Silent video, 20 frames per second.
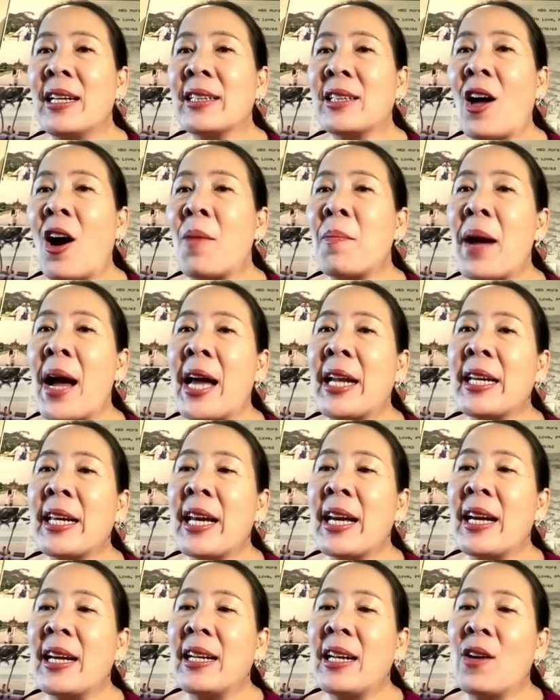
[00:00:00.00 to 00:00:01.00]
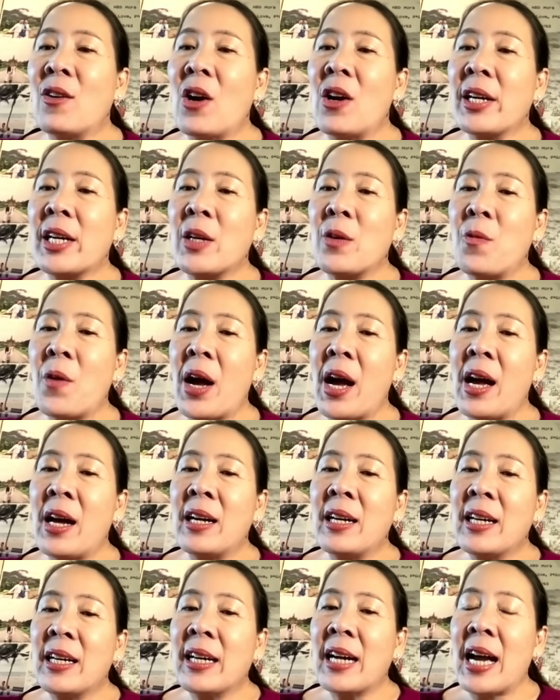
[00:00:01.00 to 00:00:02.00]
ต่อมาเนี่ยเราก็คิดว่า
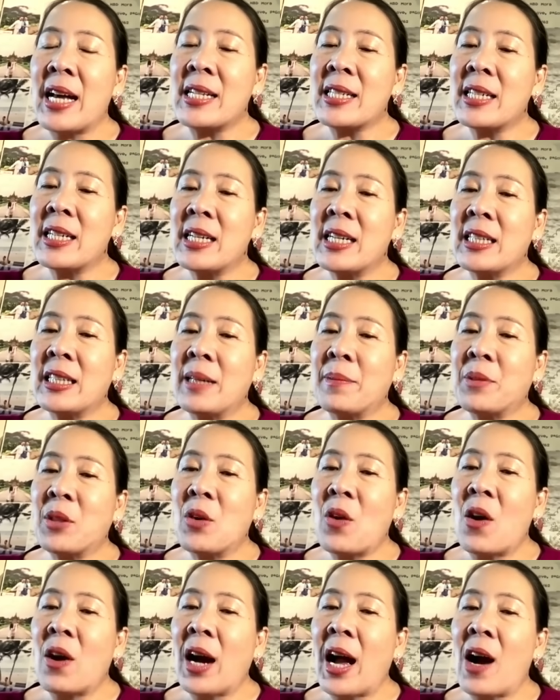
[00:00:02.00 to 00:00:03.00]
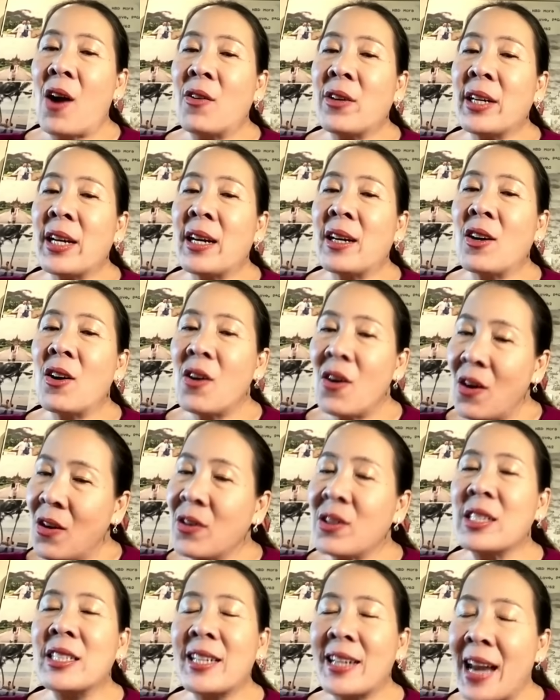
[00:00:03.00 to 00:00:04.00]
การเจริญเติบโตของเขาเนี่ยก็คง
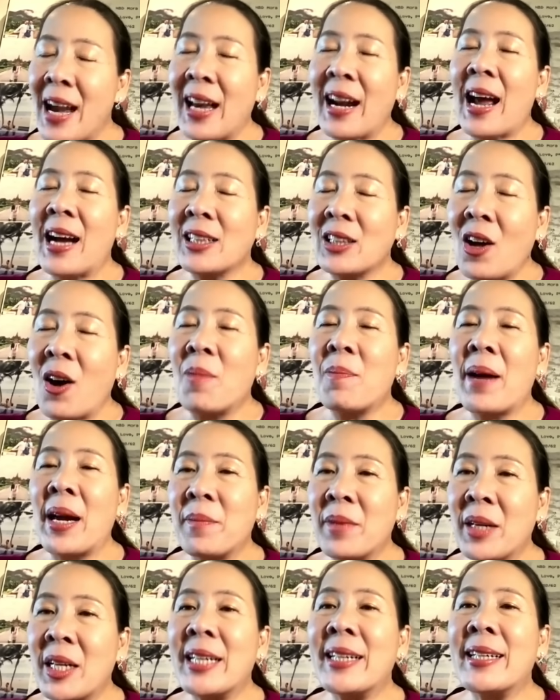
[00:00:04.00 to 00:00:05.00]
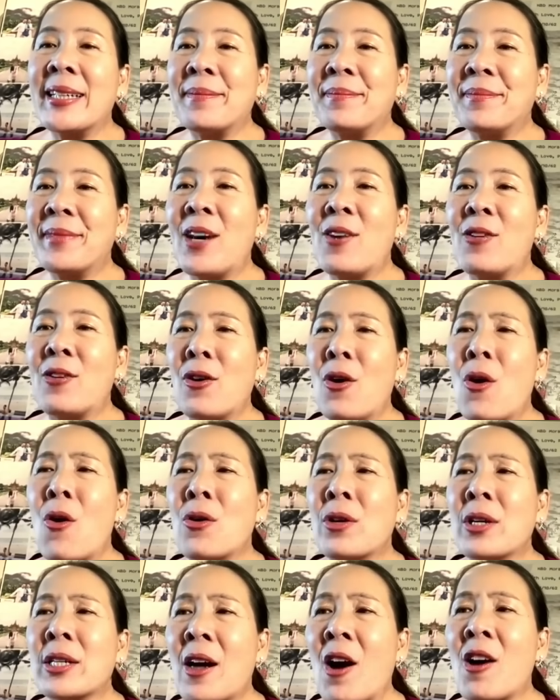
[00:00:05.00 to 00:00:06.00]
จะน่ารักต่อไปเหมือนเดิม เราคง
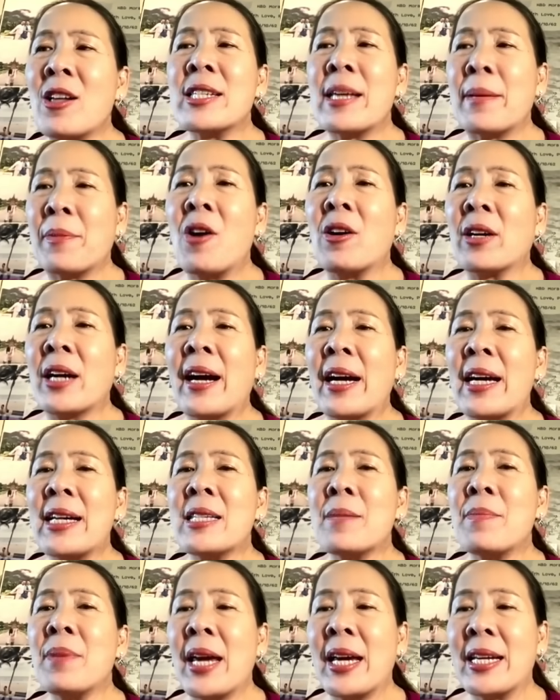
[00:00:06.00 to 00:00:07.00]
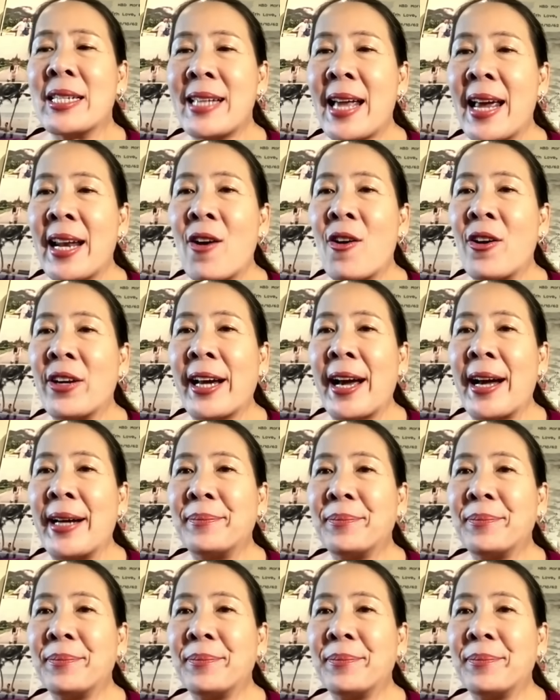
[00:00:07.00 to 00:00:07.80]
คอนเซปต์ของทาง SCBX แน่นอนค่ะ